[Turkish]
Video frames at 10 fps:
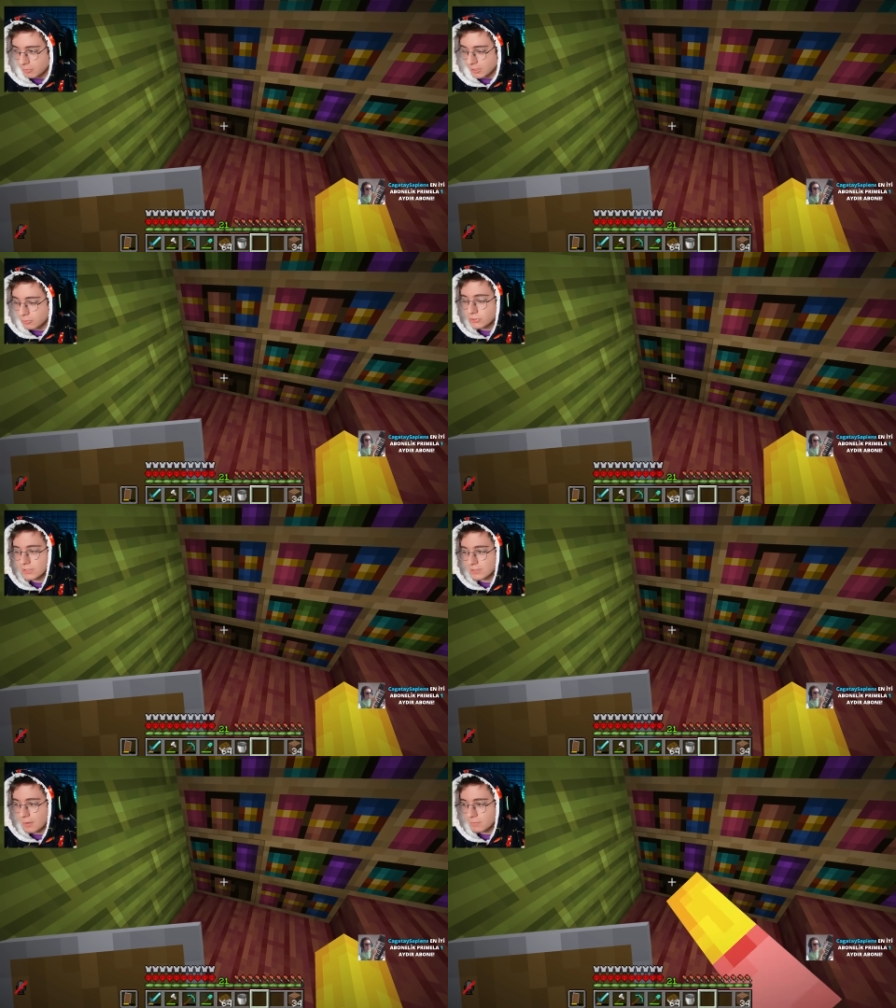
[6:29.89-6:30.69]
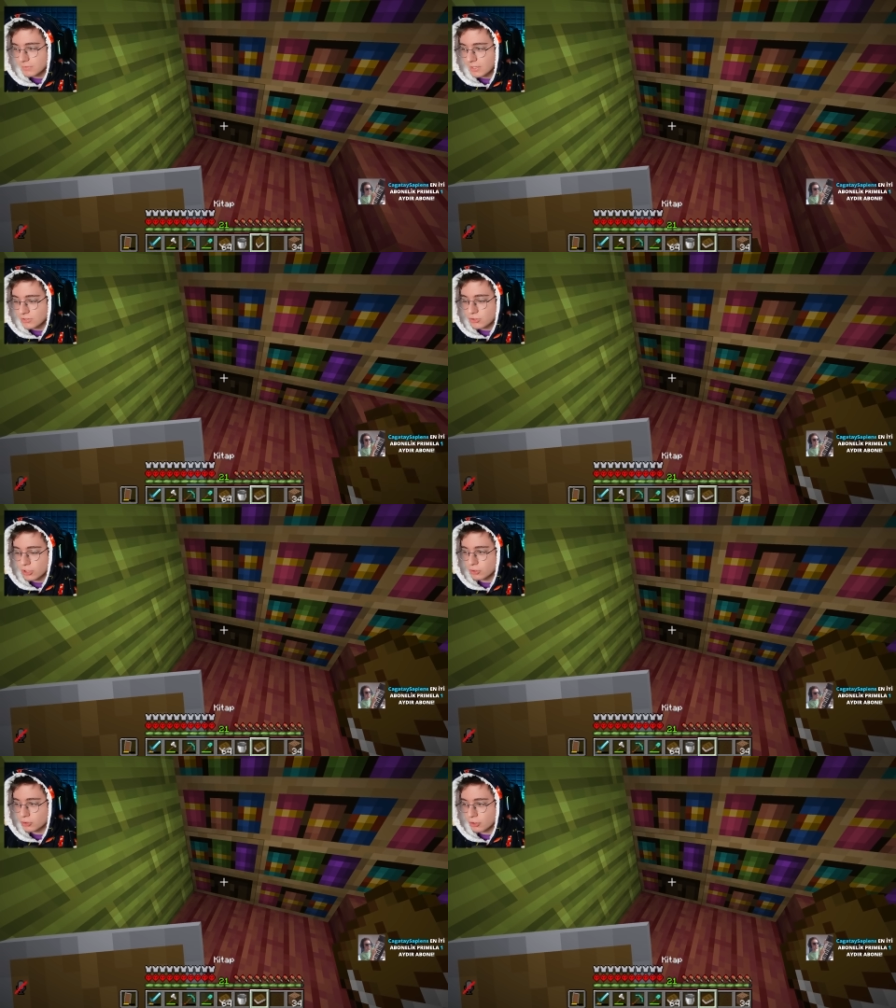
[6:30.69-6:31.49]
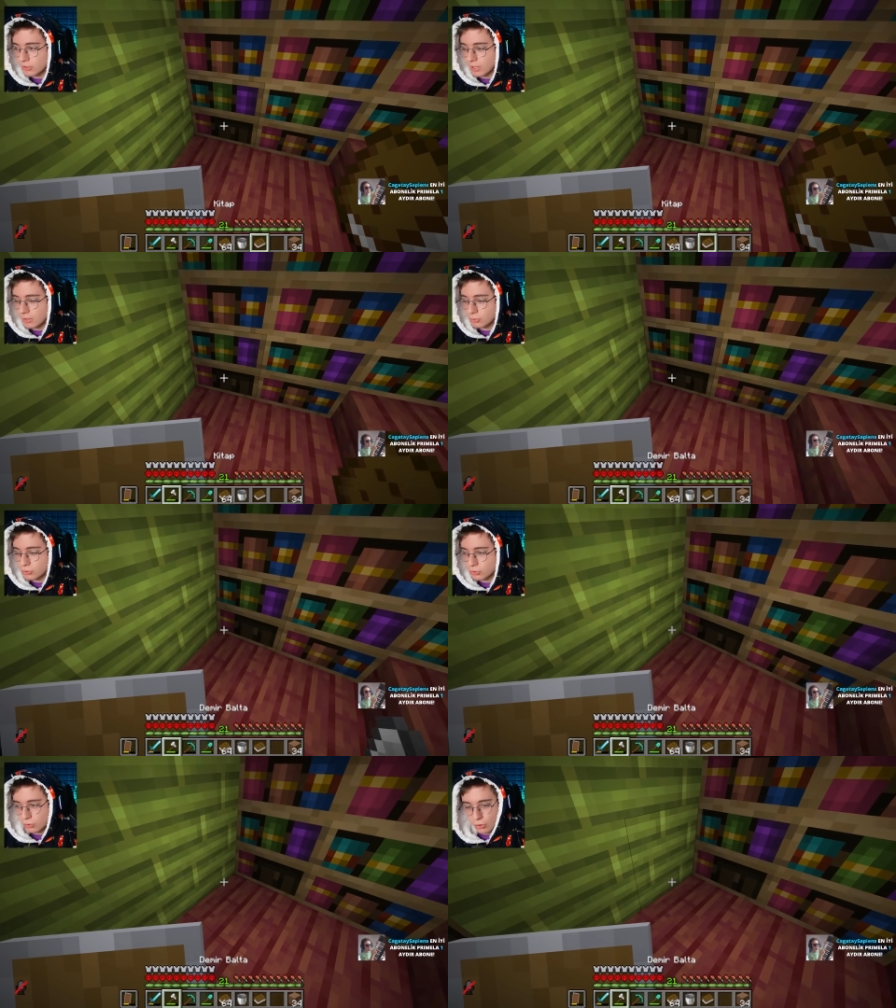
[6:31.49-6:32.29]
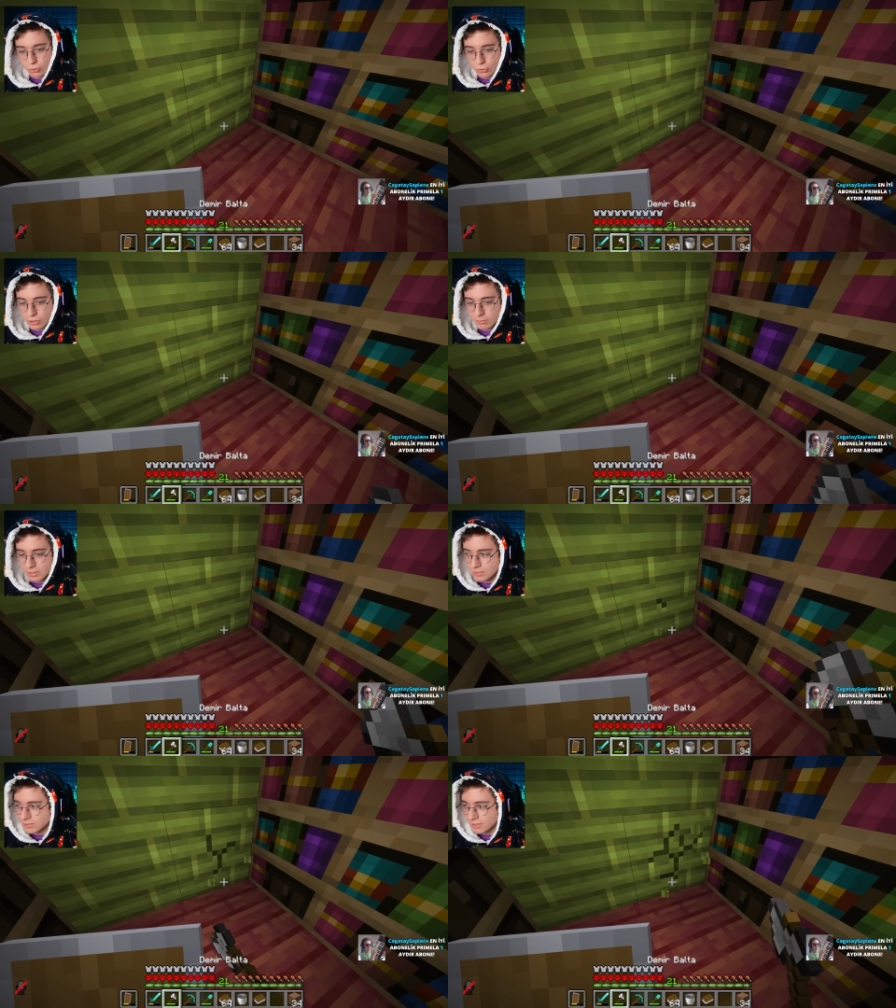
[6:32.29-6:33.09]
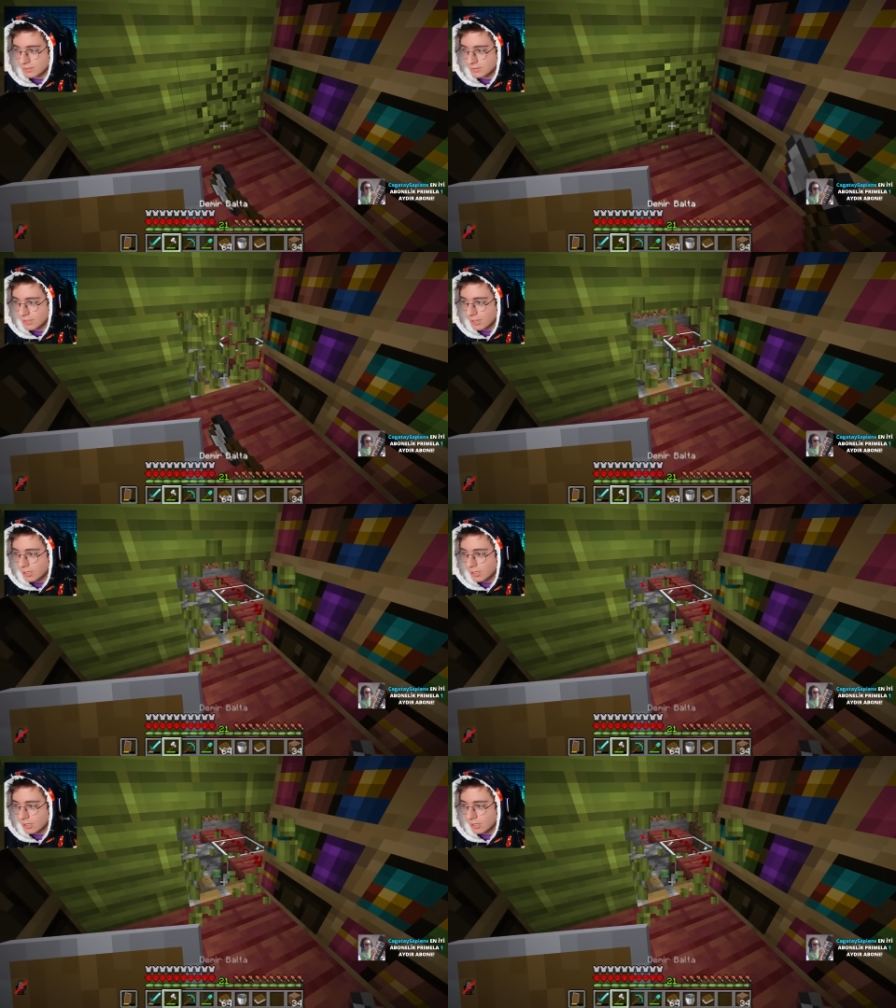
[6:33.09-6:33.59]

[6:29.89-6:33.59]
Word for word: Peki bu sistem nasıl çalışıyor diye düşünüyor olabilirsiniz.